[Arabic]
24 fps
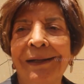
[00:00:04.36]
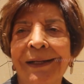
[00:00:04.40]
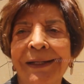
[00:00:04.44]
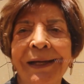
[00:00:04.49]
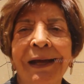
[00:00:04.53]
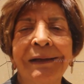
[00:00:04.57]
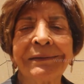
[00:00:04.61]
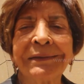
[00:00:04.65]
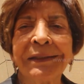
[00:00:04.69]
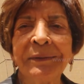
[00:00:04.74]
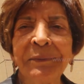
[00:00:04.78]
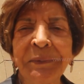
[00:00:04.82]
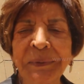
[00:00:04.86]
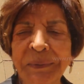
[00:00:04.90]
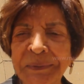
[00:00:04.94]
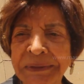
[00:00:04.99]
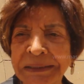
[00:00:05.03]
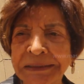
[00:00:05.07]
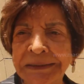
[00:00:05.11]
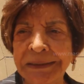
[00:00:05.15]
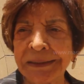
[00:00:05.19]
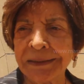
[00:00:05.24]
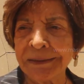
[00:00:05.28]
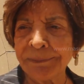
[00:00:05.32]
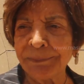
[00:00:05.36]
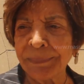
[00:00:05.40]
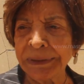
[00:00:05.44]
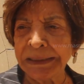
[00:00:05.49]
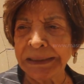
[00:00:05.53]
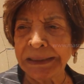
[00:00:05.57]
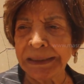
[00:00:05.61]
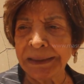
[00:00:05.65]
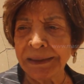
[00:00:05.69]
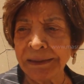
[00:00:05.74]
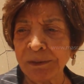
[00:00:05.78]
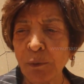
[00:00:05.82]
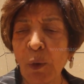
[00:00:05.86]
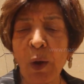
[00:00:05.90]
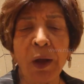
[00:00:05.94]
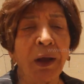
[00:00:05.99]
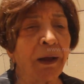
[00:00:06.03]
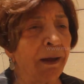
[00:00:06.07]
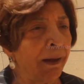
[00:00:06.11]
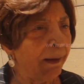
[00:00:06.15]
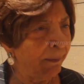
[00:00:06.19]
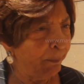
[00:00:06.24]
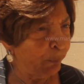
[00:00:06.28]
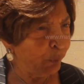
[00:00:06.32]
النهارده بنبتدي
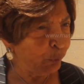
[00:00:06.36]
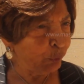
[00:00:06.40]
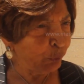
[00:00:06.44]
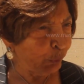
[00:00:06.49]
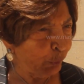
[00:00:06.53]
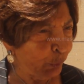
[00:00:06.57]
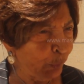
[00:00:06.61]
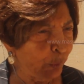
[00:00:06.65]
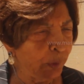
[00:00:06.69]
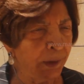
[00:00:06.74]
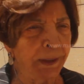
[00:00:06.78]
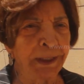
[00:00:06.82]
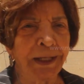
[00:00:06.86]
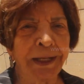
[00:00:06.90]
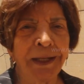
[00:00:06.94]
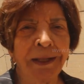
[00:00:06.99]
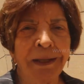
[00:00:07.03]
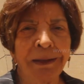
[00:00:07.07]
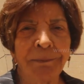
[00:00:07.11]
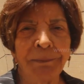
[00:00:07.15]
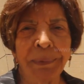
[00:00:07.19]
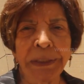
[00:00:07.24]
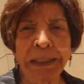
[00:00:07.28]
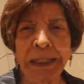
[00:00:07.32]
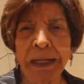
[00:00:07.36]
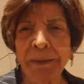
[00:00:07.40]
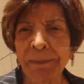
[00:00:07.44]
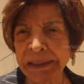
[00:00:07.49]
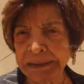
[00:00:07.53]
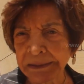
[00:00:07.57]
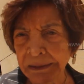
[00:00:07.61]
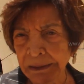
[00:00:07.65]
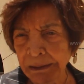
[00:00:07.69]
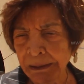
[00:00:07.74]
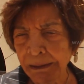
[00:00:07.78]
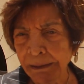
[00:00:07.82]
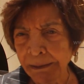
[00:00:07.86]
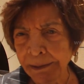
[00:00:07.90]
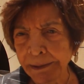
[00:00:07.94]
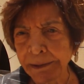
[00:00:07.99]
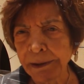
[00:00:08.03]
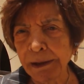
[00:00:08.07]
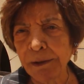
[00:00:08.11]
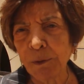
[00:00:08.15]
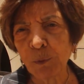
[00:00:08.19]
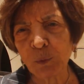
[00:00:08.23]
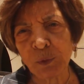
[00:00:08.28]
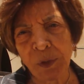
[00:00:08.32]
بنوقع بروتوكول بين جامعه
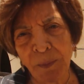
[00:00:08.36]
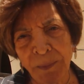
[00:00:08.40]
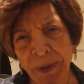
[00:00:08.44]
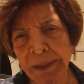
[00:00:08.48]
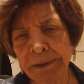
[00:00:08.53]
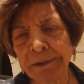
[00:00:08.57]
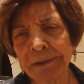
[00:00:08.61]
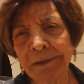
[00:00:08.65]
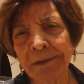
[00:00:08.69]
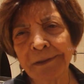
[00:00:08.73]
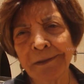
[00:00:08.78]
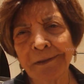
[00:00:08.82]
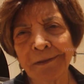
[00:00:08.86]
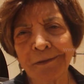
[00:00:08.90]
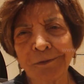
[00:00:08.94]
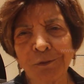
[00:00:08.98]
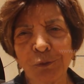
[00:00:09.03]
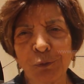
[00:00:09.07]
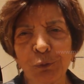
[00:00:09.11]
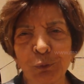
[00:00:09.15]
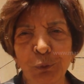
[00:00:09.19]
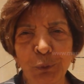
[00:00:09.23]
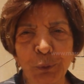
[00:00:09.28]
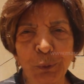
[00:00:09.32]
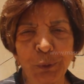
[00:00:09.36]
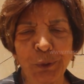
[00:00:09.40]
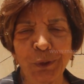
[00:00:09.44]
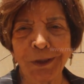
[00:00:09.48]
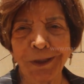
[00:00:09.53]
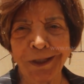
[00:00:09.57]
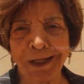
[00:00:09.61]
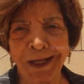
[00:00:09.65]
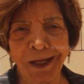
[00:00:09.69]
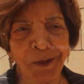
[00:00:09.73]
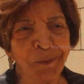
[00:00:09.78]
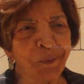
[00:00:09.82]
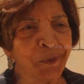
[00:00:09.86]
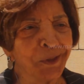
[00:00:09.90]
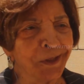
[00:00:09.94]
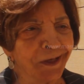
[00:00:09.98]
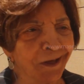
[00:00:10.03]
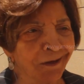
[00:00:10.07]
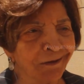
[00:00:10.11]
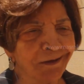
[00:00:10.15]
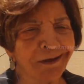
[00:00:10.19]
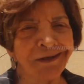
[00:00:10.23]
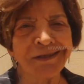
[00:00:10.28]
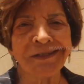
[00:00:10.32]
القاهره وطبعا دكتور جابر
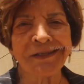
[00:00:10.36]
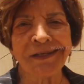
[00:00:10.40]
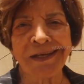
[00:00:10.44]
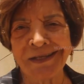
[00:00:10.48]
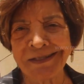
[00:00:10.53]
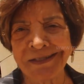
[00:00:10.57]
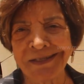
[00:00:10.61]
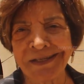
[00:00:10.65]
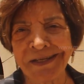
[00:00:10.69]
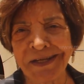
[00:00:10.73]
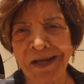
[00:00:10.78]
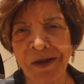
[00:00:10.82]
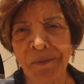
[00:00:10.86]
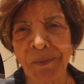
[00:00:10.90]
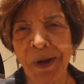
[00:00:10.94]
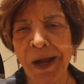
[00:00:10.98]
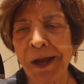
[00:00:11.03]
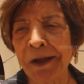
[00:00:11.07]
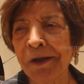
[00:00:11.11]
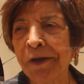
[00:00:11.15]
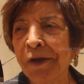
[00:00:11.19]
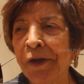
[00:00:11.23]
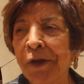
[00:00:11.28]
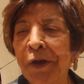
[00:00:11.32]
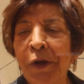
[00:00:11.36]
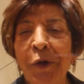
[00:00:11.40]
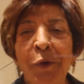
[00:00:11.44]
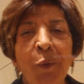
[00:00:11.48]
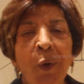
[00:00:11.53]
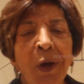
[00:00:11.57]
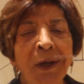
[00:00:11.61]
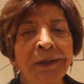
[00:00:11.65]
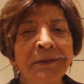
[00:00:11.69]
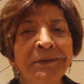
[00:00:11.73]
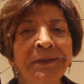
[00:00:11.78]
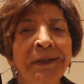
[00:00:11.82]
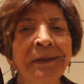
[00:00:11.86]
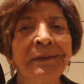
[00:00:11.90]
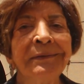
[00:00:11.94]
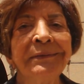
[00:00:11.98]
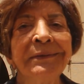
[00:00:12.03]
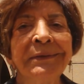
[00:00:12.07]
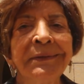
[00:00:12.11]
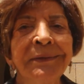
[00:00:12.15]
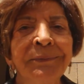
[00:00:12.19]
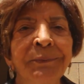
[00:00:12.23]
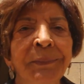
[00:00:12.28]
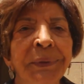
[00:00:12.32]
كرئيس لهذه الجامعه وايضا
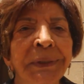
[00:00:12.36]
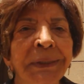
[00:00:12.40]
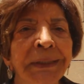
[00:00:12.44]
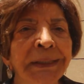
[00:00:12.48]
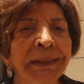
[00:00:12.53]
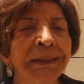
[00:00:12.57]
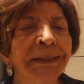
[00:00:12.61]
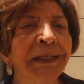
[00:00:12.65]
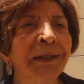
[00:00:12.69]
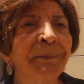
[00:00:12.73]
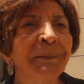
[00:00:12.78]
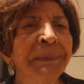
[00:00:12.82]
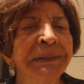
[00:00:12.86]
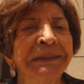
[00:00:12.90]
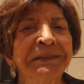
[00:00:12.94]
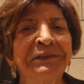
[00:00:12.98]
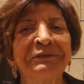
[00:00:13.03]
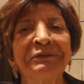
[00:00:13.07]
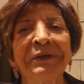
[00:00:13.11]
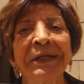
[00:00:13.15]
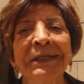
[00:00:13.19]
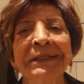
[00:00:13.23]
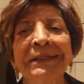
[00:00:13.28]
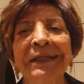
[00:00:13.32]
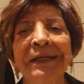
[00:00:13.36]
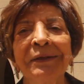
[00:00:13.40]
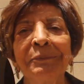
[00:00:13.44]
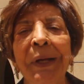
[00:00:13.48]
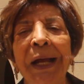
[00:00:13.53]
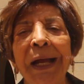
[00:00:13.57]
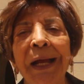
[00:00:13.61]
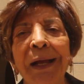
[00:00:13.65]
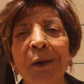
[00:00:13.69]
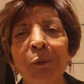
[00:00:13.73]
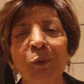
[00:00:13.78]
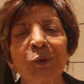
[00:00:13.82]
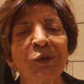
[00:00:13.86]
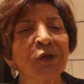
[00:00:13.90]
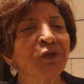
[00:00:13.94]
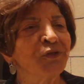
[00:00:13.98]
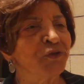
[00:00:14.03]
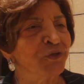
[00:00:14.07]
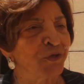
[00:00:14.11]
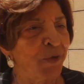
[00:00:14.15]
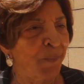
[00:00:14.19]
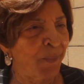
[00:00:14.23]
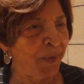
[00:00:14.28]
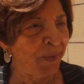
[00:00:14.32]
بنعمل اتفاقيه مع وزاره
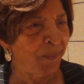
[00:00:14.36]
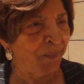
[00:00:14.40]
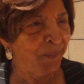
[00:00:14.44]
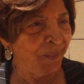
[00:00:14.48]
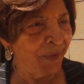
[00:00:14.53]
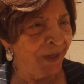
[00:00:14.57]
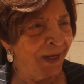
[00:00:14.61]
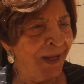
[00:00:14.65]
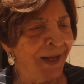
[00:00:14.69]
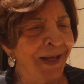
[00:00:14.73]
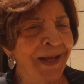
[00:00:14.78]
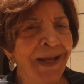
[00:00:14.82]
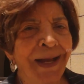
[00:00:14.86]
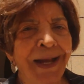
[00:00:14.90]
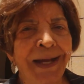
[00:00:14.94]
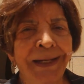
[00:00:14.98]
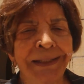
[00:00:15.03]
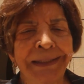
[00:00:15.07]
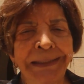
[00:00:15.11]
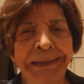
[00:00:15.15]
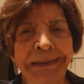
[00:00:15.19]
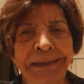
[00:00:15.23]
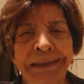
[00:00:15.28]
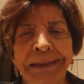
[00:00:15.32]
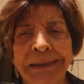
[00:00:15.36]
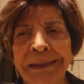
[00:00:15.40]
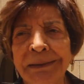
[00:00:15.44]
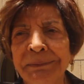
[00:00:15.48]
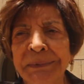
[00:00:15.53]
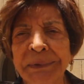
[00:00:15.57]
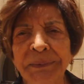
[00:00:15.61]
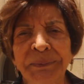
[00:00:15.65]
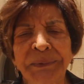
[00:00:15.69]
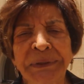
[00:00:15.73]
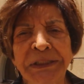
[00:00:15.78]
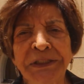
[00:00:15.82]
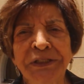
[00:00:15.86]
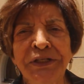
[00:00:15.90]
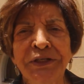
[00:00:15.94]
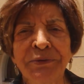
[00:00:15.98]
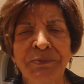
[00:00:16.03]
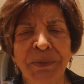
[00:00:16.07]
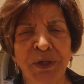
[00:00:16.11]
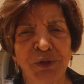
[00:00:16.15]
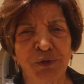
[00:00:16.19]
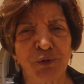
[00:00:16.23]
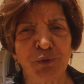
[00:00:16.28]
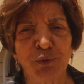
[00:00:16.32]
الشباب على اننا بنبتدي
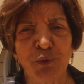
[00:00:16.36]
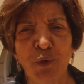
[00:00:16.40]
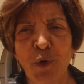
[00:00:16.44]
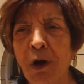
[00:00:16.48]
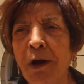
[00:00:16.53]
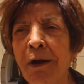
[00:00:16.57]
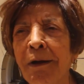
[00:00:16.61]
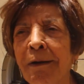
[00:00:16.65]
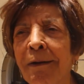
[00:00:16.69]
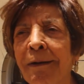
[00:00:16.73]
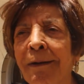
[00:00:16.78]
مشروع